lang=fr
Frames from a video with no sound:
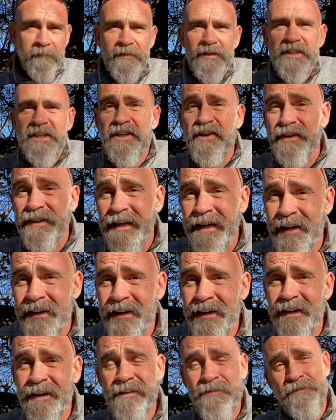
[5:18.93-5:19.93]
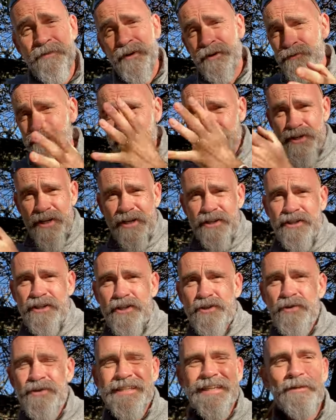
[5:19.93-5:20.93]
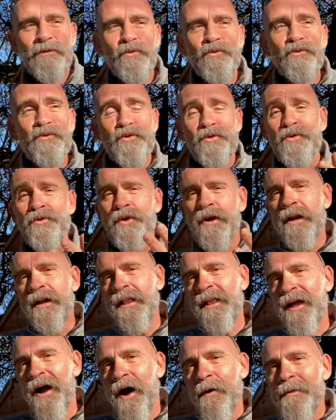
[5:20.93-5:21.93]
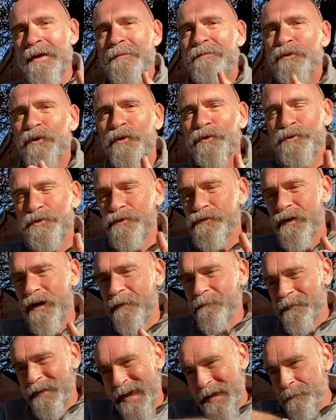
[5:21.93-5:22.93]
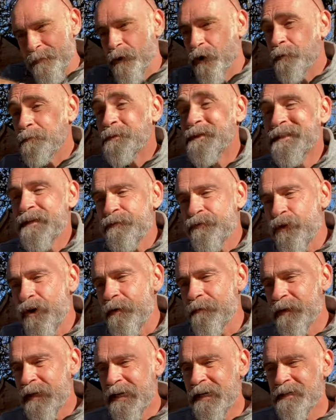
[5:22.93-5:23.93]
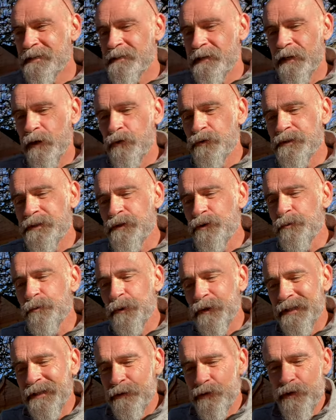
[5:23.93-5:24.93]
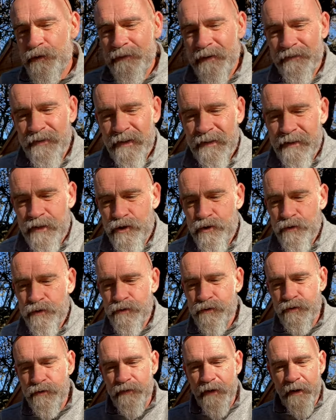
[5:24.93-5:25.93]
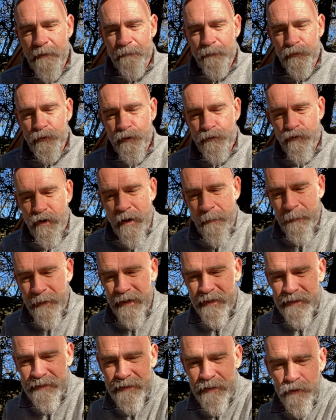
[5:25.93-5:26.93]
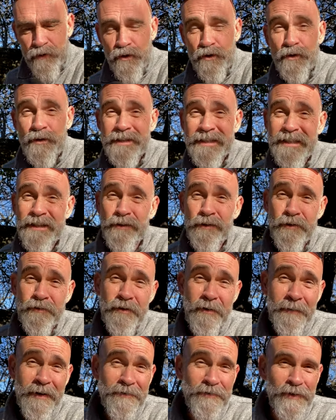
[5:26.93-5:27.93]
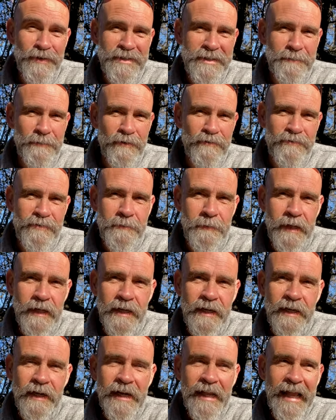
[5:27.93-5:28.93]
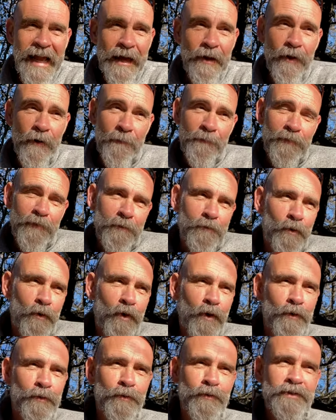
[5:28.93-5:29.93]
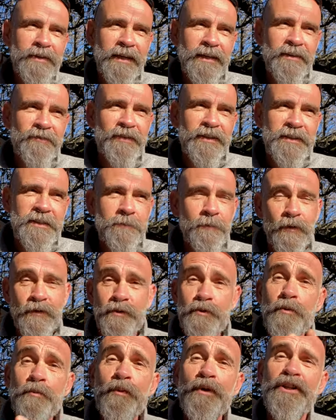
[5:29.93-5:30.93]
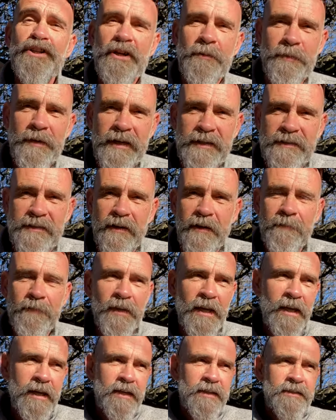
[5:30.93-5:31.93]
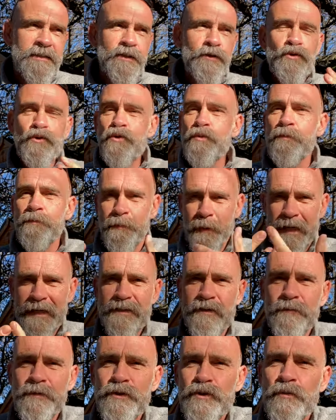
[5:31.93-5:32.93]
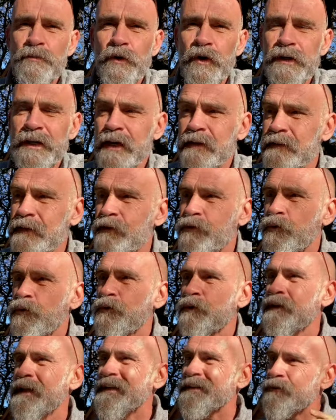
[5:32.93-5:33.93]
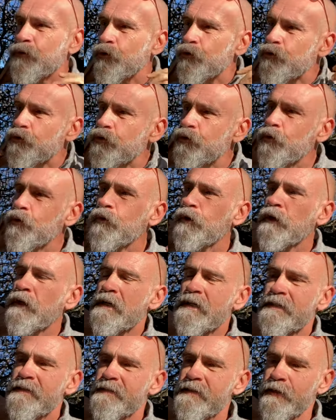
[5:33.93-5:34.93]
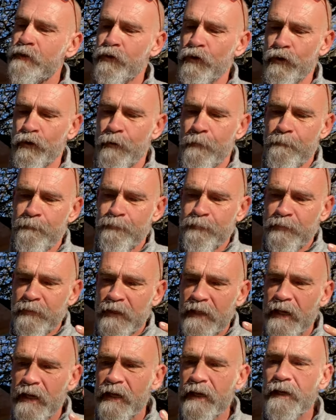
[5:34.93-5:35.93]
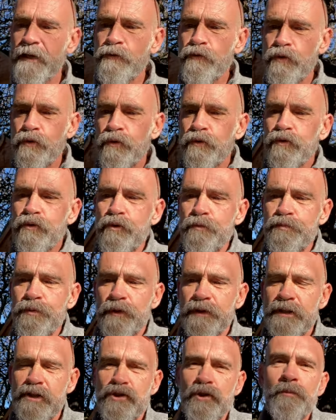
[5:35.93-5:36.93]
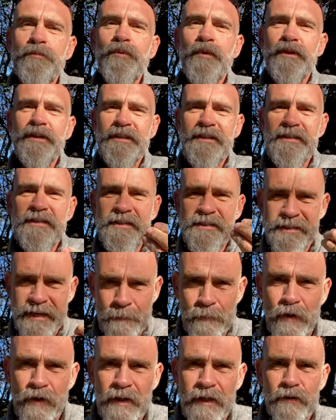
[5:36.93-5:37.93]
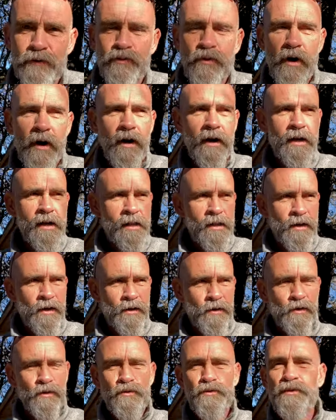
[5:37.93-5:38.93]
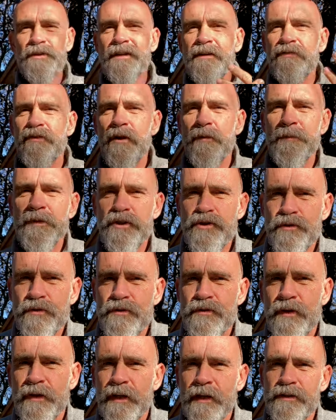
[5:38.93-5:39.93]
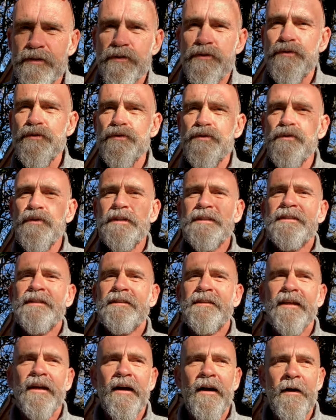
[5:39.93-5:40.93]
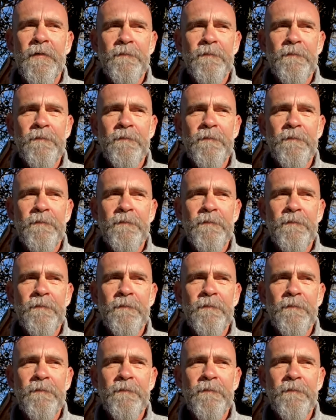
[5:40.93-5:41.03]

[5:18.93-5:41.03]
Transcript: Tu connais rien, il va falloir que tu cherches des choses et donc du coup en même temps, tu vas apprendre, puis des fois, c'est là aussi où peut-être tu vas faire des choses, tu vas devoir parler de quelque chose qui ne te fait pas forcément vibrer. Alors, mon grand conseil, effectivement, si tu peux échapper à ça, si tu, par exemple, si tu me regardes et que ton intention, c'est de créer du contenu pour des gens pour qu'ils s'abonnent à toi, euh, que tu développes des choses sur les réseaux sociaux, etc.